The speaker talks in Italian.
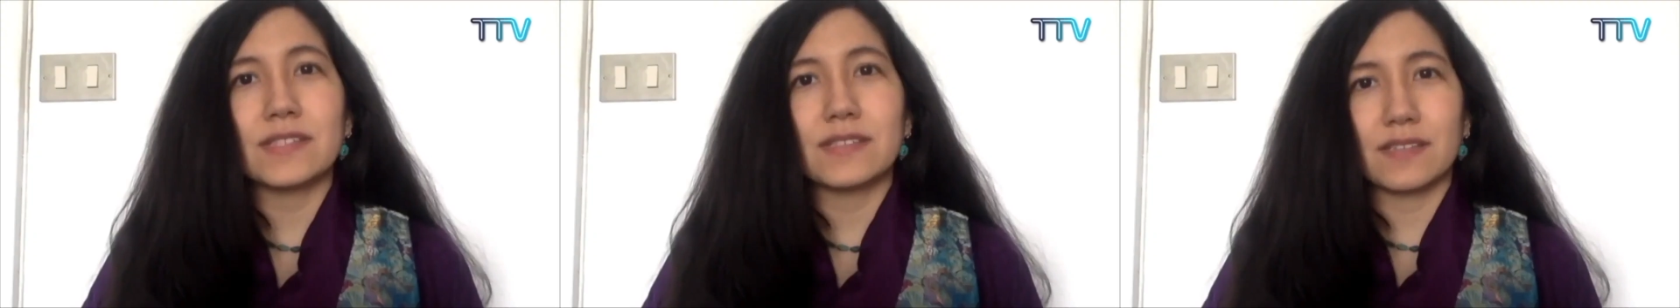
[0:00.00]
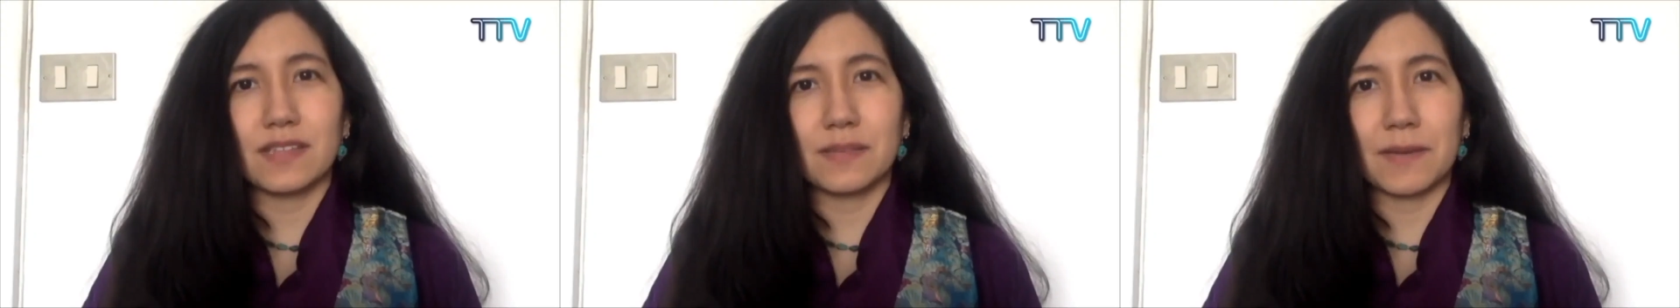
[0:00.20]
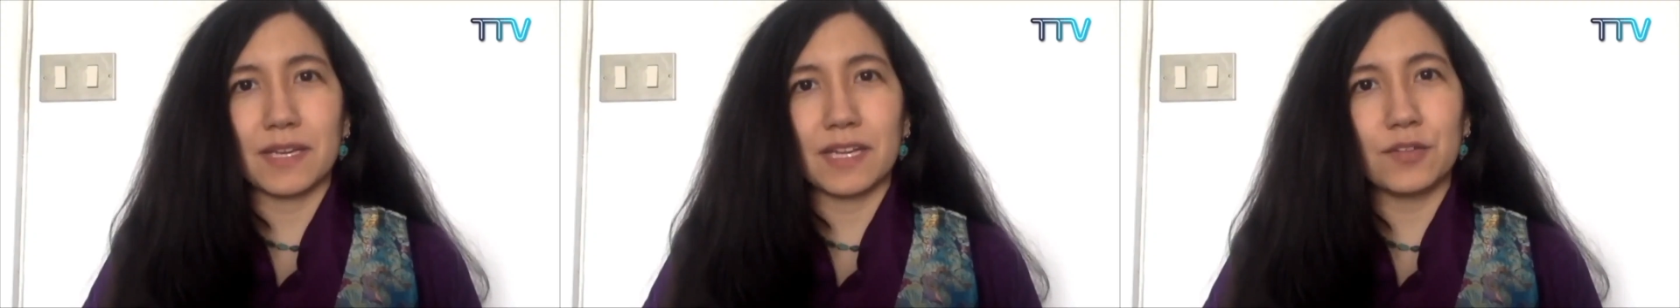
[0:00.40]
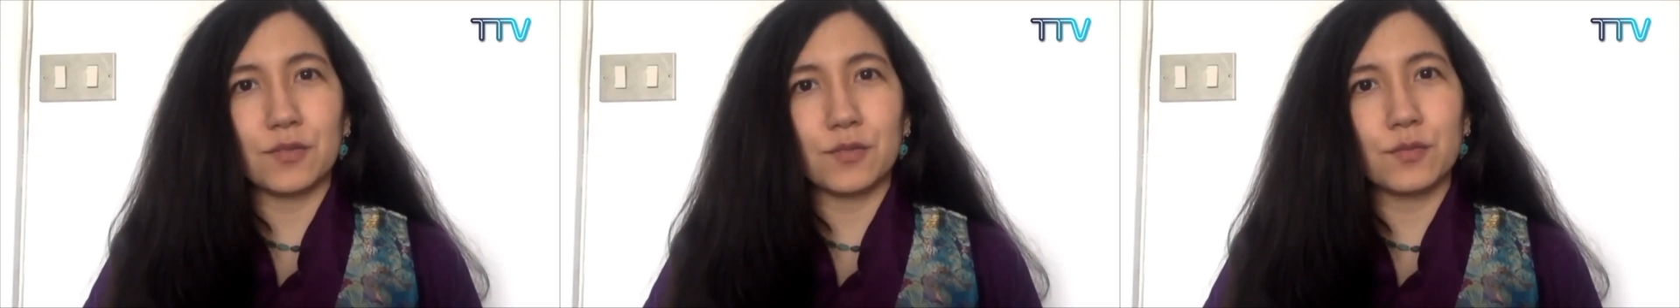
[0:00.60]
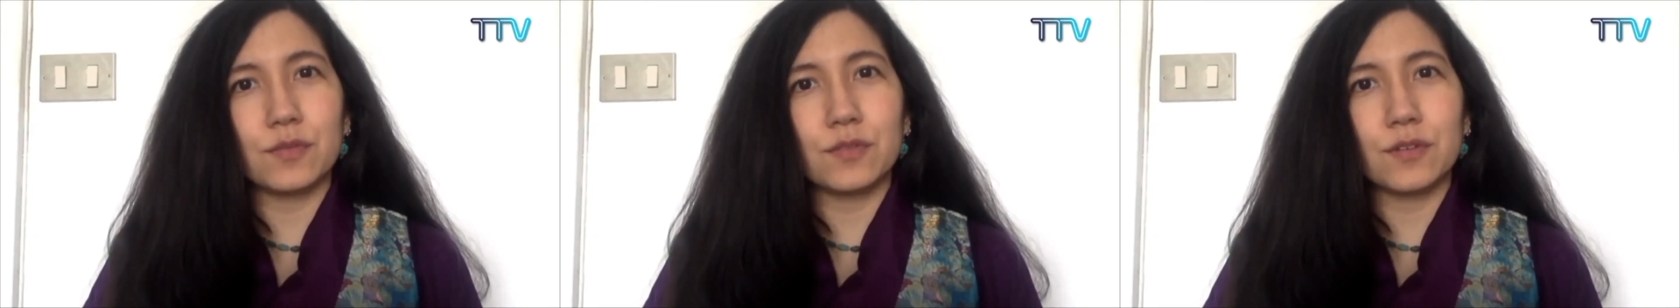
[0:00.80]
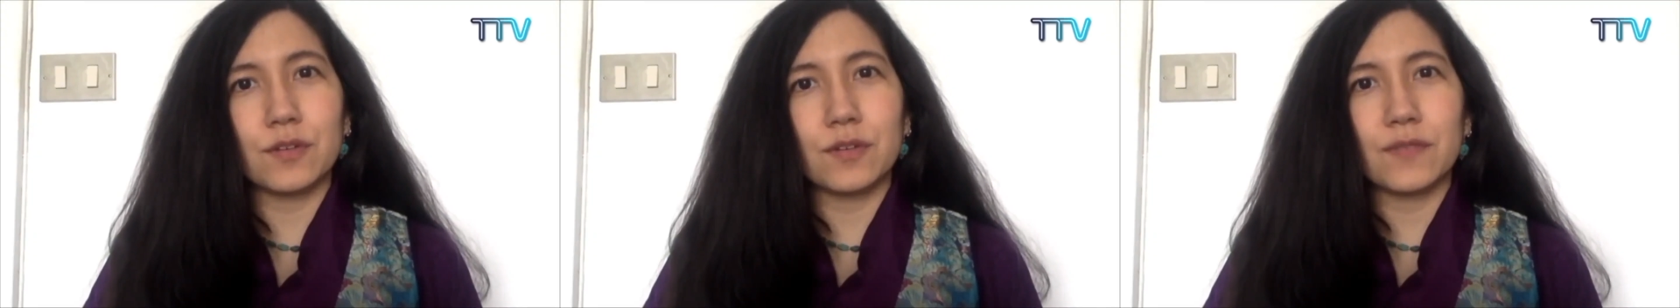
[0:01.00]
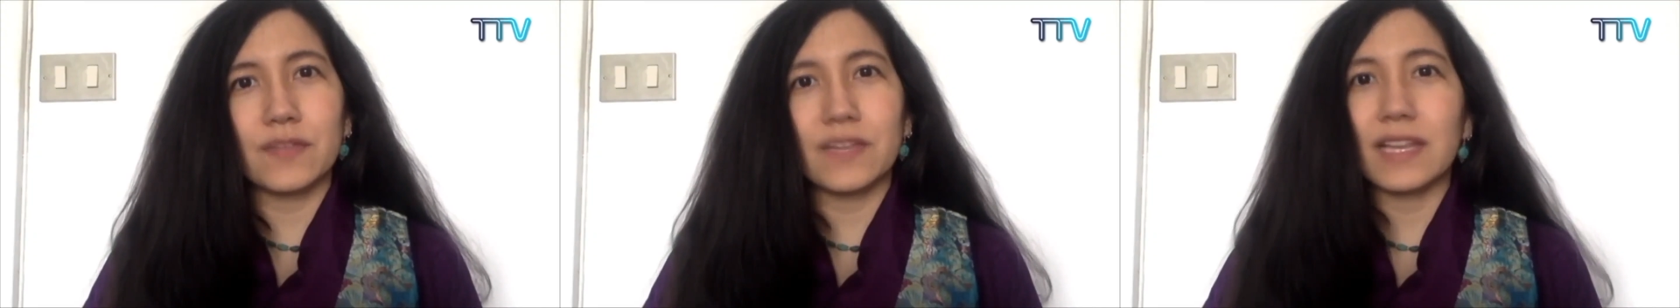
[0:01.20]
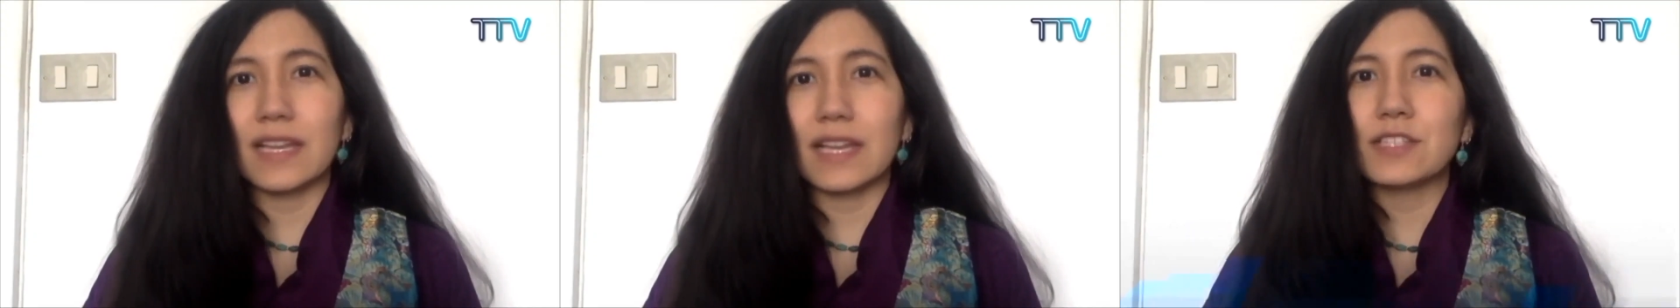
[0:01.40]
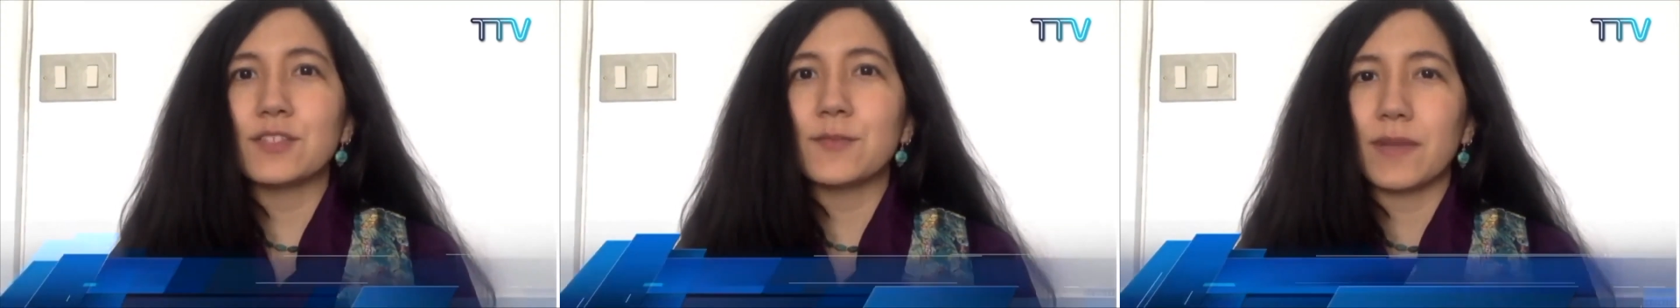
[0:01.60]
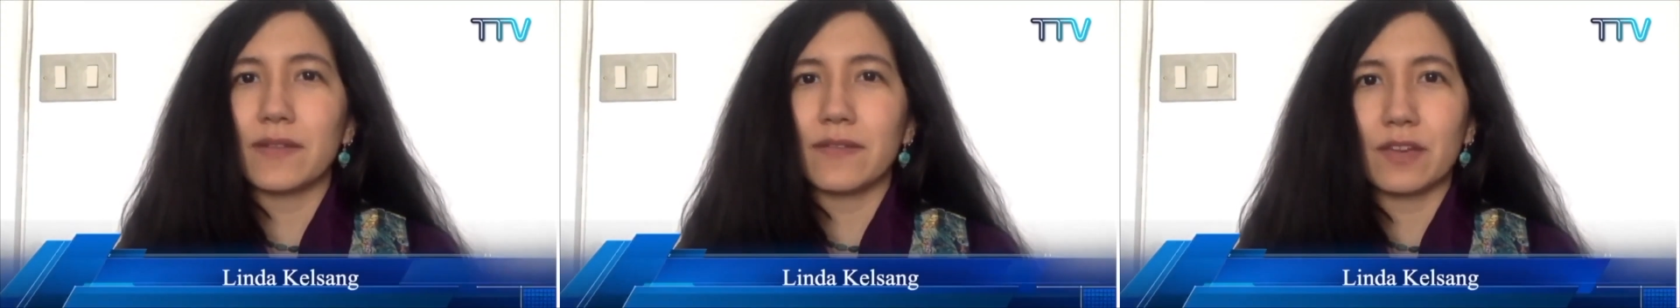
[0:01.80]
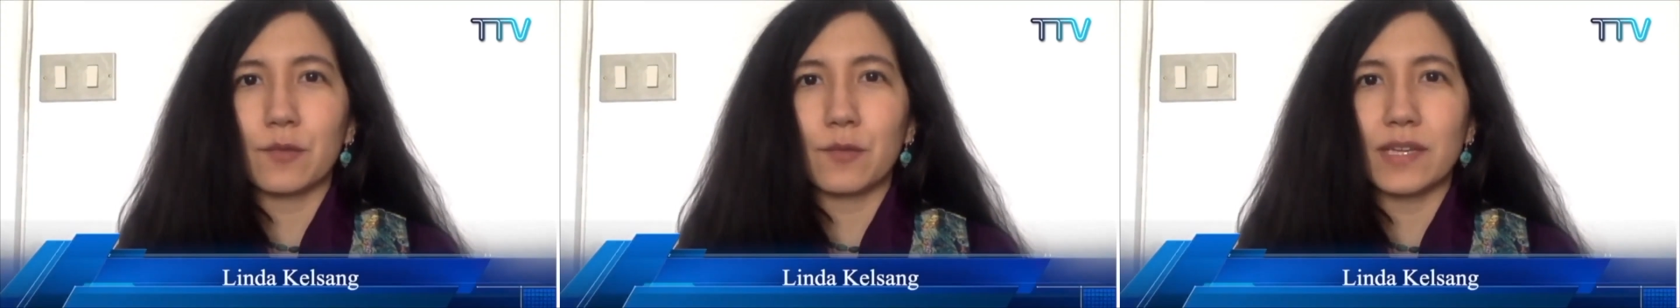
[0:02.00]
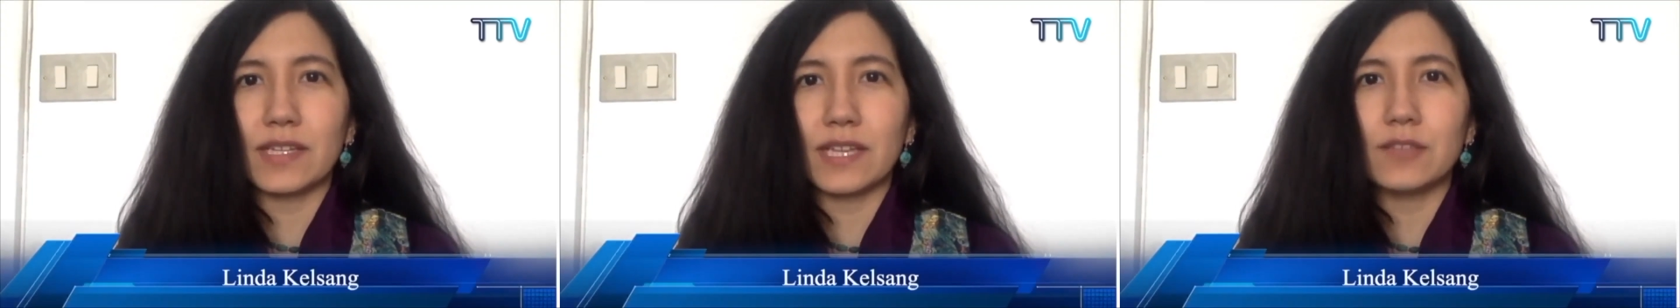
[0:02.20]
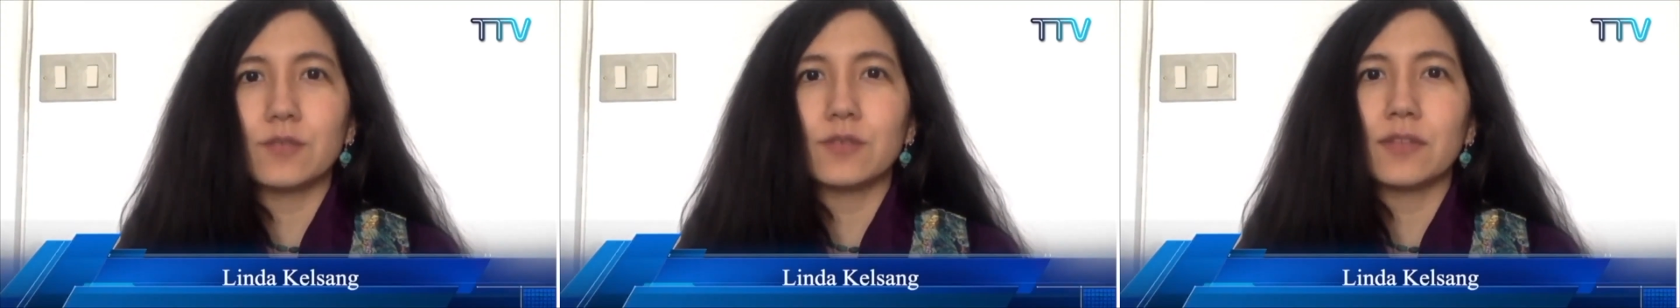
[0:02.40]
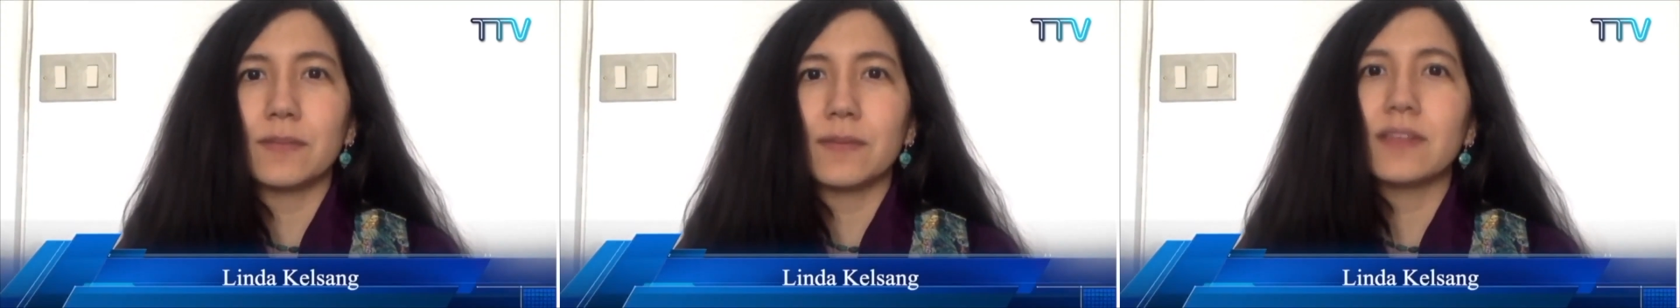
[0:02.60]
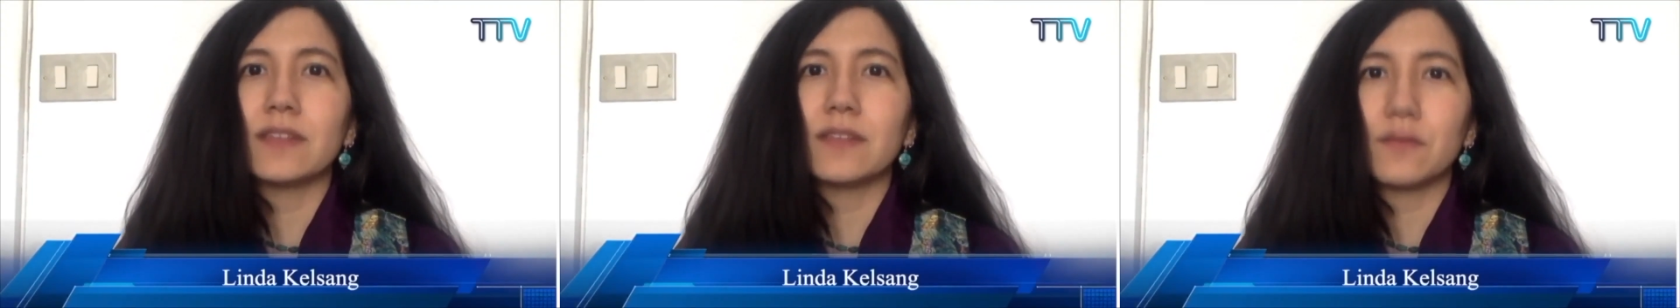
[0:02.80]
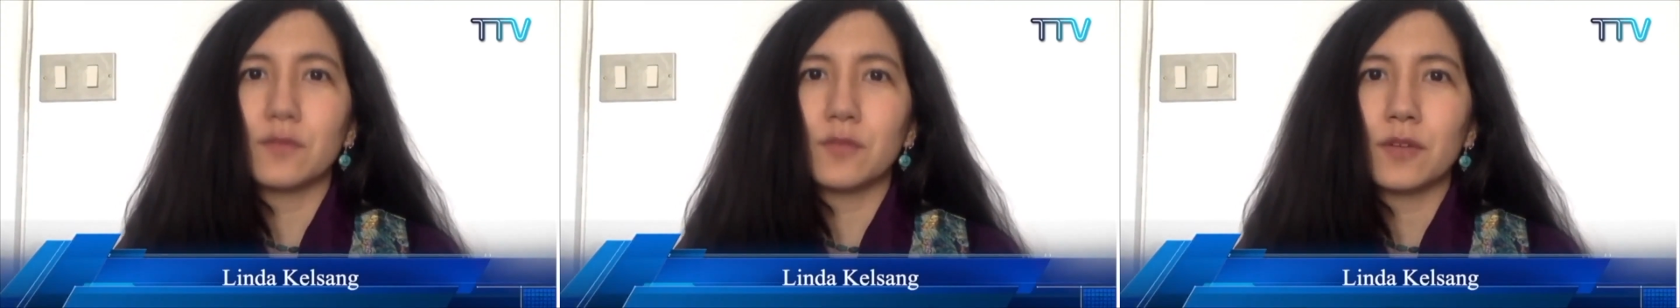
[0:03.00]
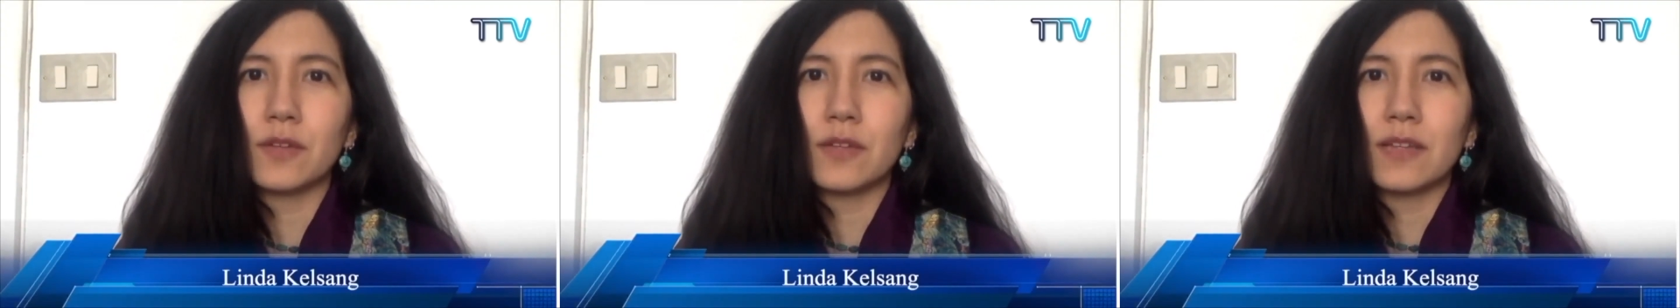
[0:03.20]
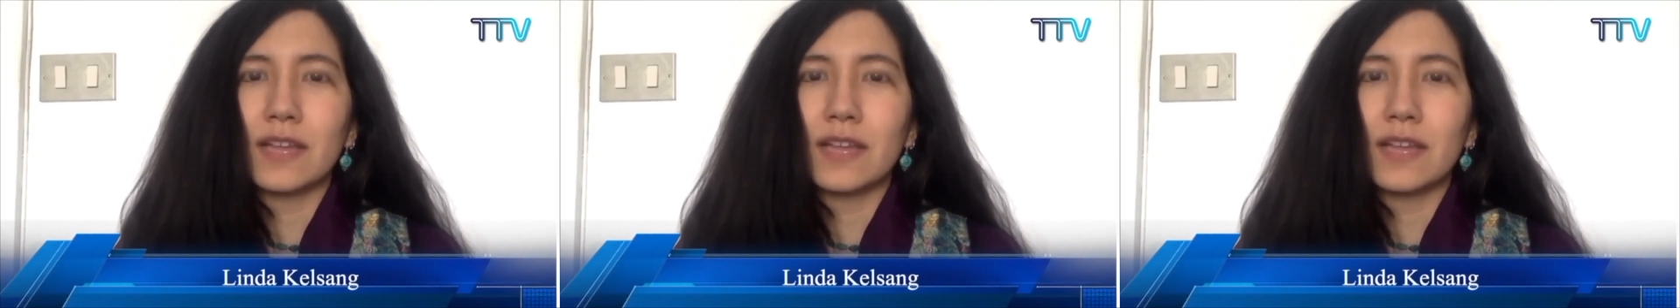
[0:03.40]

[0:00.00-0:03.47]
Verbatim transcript: settimana è tutto, vi ringrazio per aver guardato Tibet TV